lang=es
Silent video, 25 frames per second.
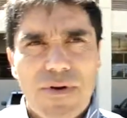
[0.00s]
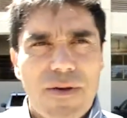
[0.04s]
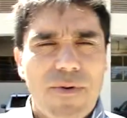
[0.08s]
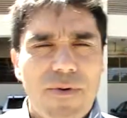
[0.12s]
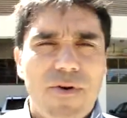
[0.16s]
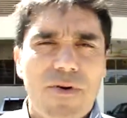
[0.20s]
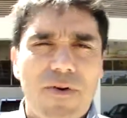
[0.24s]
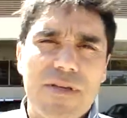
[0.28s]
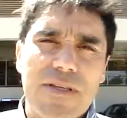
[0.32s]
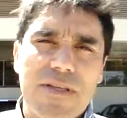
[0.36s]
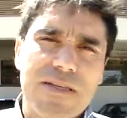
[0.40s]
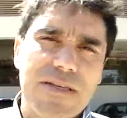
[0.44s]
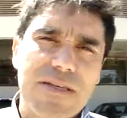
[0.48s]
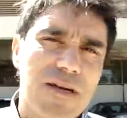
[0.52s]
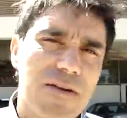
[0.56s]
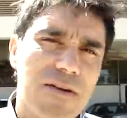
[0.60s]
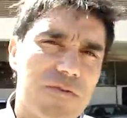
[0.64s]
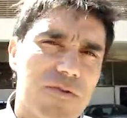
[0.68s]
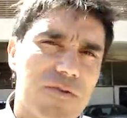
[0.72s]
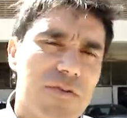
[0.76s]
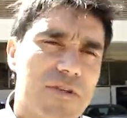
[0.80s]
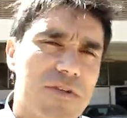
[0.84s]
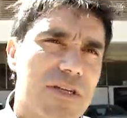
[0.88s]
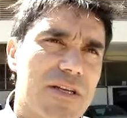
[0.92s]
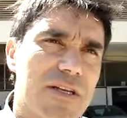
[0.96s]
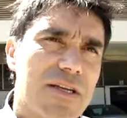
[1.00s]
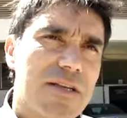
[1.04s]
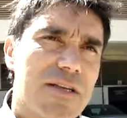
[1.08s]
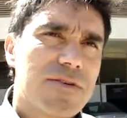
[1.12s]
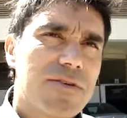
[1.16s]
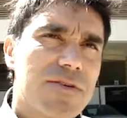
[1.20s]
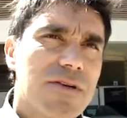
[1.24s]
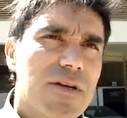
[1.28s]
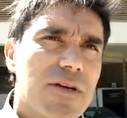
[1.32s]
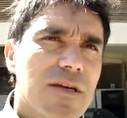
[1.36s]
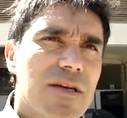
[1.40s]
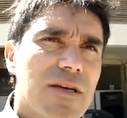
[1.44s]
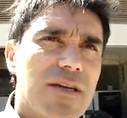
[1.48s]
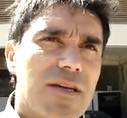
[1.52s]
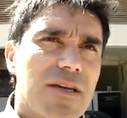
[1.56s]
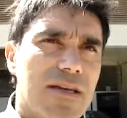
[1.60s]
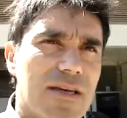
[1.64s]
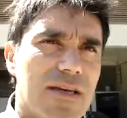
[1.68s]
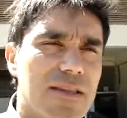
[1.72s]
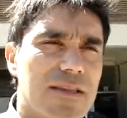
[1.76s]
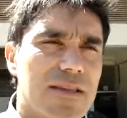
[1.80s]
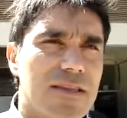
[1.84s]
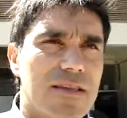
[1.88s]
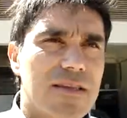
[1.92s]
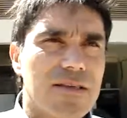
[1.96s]
la mejor hinchada del fútbol chileno,
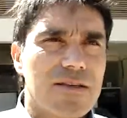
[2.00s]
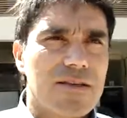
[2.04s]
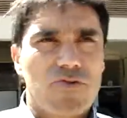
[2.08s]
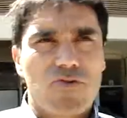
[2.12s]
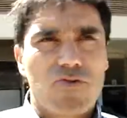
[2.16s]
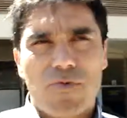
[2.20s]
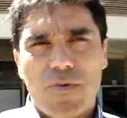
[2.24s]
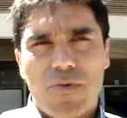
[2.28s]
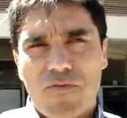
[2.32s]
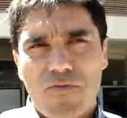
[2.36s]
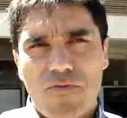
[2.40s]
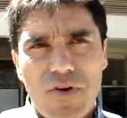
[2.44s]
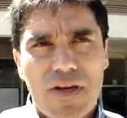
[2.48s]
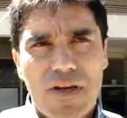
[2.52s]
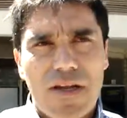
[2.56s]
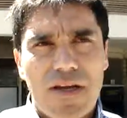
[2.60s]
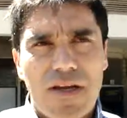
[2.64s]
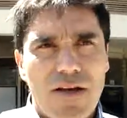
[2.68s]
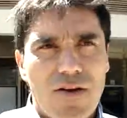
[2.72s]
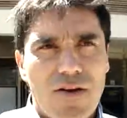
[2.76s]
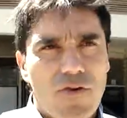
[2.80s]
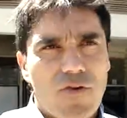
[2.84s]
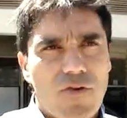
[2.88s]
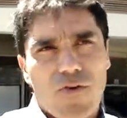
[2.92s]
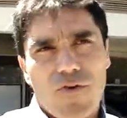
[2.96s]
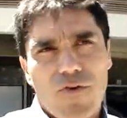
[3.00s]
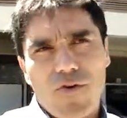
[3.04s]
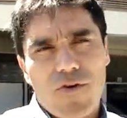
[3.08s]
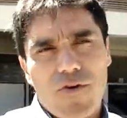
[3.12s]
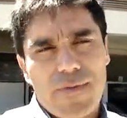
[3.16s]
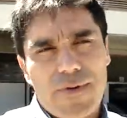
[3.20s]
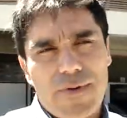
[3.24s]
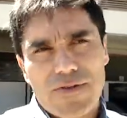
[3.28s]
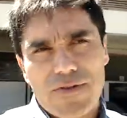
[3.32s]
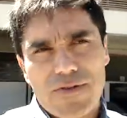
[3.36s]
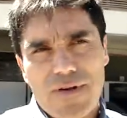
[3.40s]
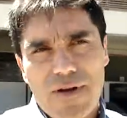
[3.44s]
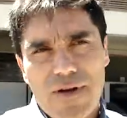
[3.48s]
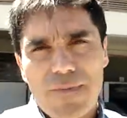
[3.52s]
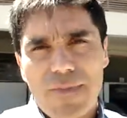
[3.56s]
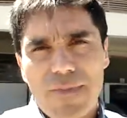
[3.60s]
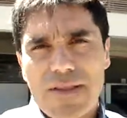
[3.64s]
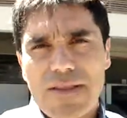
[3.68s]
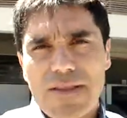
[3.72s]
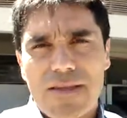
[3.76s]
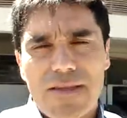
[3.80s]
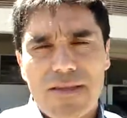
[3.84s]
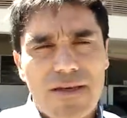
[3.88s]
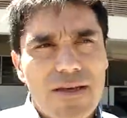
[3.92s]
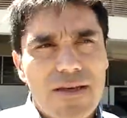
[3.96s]
gente súper buena, los conozco
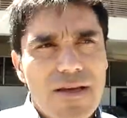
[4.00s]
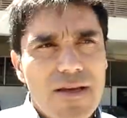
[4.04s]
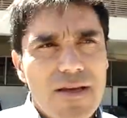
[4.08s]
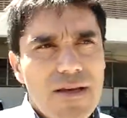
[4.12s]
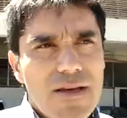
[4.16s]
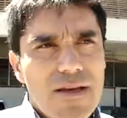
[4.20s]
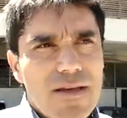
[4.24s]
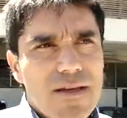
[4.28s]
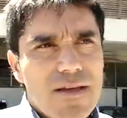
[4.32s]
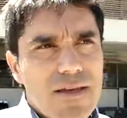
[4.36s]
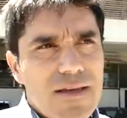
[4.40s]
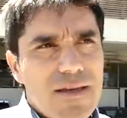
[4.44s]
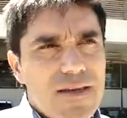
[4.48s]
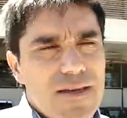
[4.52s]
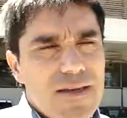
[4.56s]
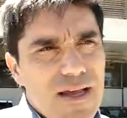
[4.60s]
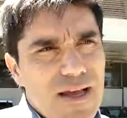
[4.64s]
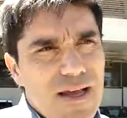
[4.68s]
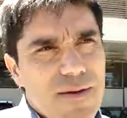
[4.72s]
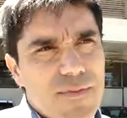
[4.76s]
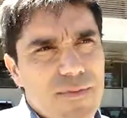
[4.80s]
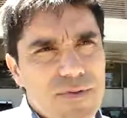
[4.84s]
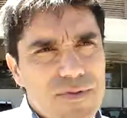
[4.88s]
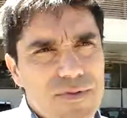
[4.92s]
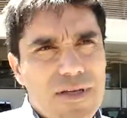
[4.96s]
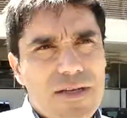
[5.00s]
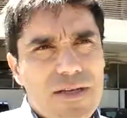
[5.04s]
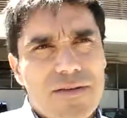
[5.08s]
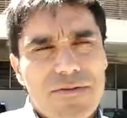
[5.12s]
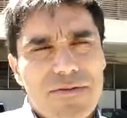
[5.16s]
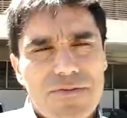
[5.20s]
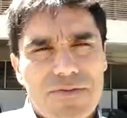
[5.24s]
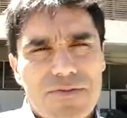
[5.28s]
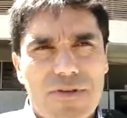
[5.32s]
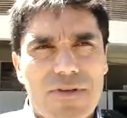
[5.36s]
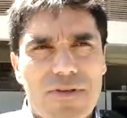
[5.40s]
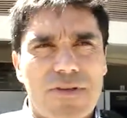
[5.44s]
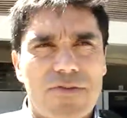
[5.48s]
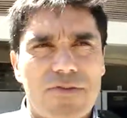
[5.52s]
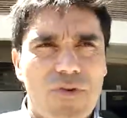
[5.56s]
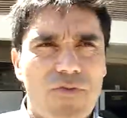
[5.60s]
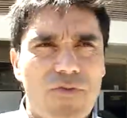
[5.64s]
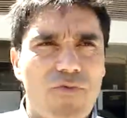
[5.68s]
personalmente y nada, pues, un